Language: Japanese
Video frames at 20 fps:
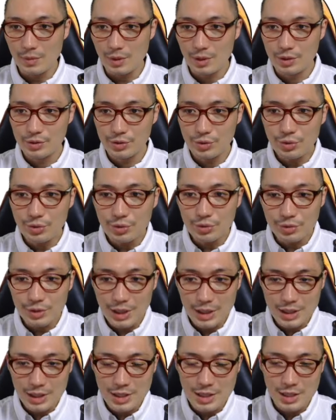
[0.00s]
その人
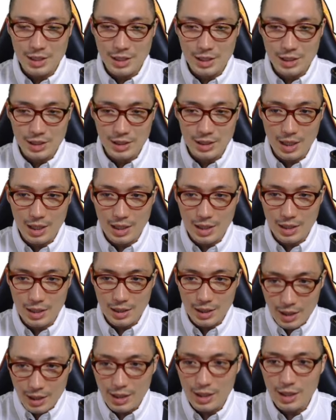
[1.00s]
たちに知ってい
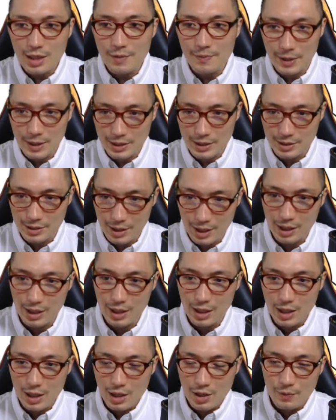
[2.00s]
ただければですね、
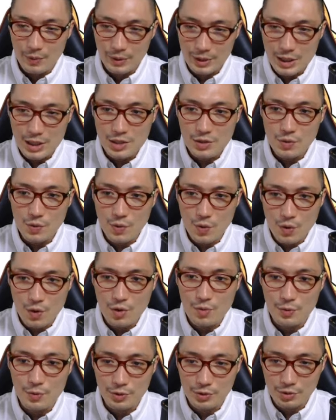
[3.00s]
私の
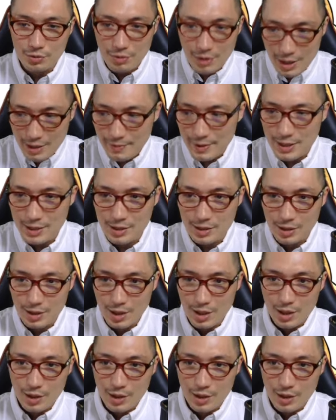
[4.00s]
心も救われます。